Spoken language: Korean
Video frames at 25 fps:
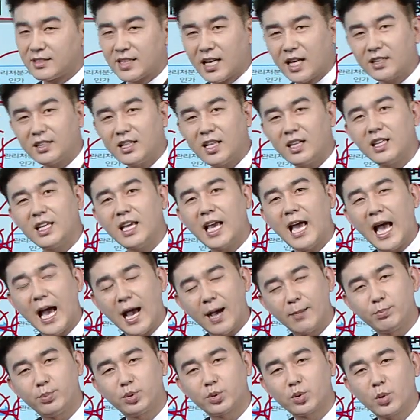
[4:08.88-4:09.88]
상당히
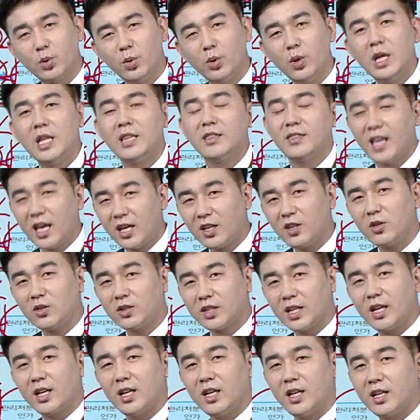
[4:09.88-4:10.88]
앞으로
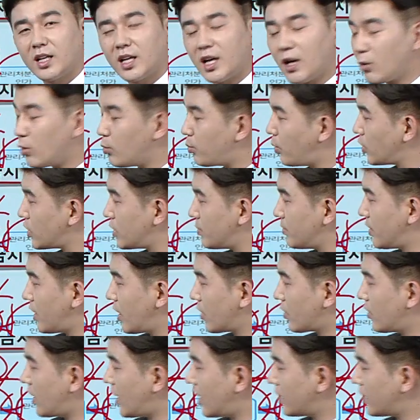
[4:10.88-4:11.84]
땡겼다라고 보시면 될 것